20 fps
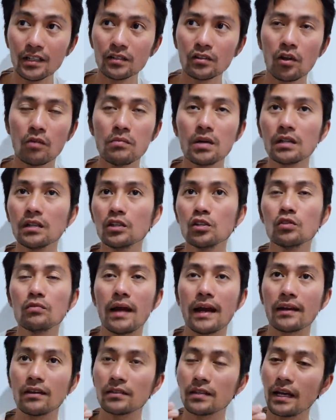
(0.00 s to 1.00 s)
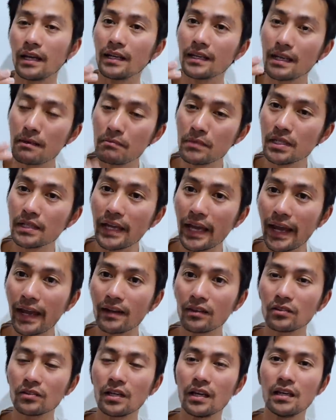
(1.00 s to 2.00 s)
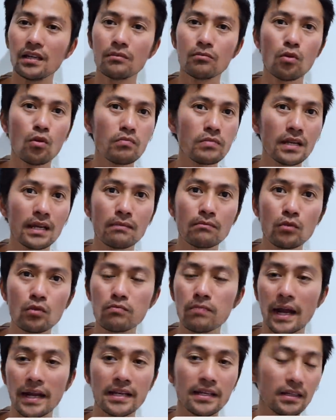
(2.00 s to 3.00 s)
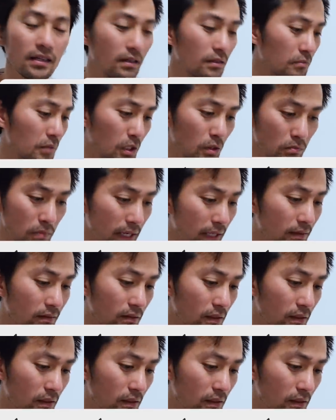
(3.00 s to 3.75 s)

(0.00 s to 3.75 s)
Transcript: còn mức lương của bạn có thể là năm mươi ngàn, có thể là bốn mươi lăm, bốn mươi bảy gì đó, mình không biết.